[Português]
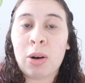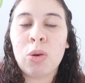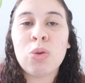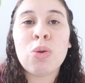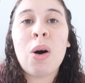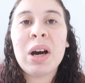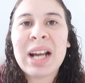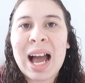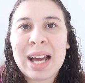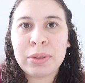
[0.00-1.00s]
ó, o
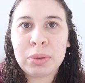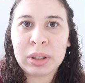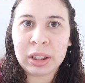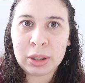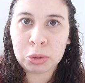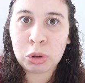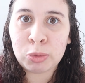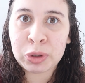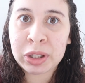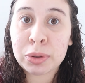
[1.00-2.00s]
horário em que eu
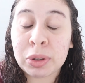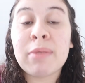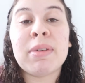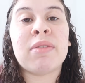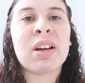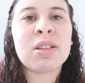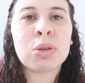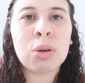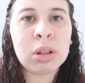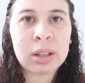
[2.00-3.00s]
tomo isso também faz
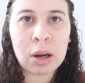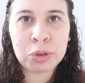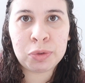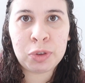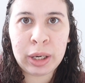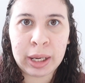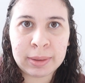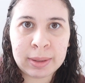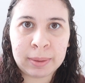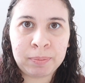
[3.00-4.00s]
total
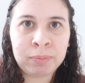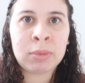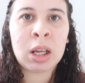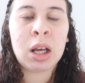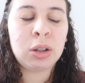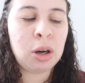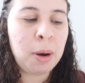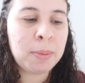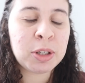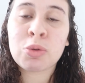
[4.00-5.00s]
diferença.
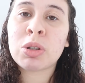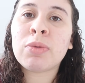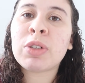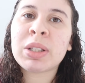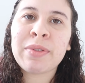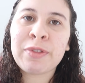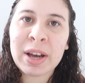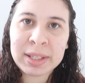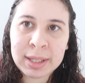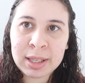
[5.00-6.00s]
Normalmente, quando você
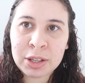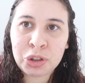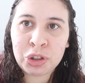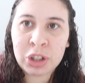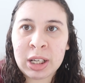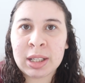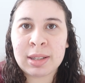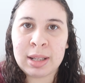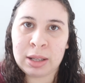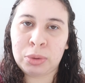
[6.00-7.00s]
faz essas
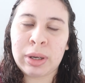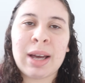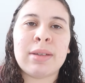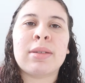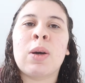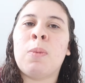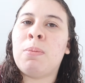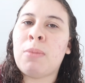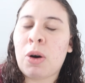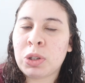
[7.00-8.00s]
dicas naturais que eu
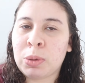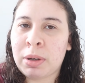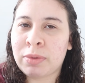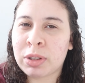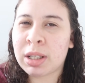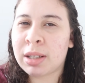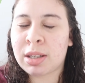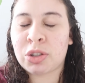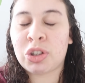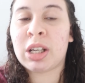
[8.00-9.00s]
mostro para vocês,
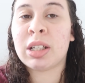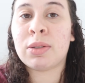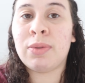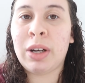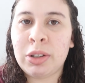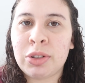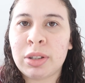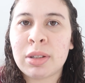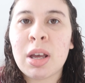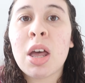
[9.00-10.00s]
as dicas
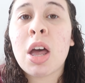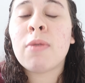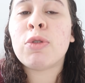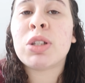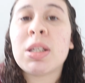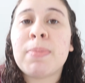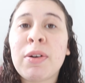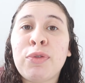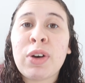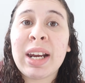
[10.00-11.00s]
verdes, vocês
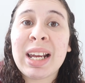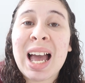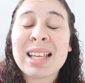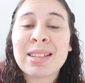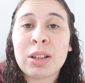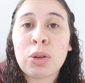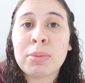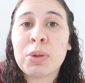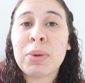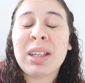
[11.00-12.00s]
preferem as que
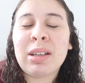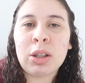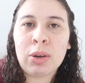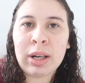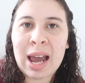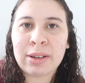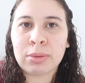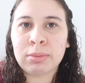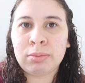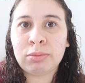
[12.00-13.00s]
tomam em que horário?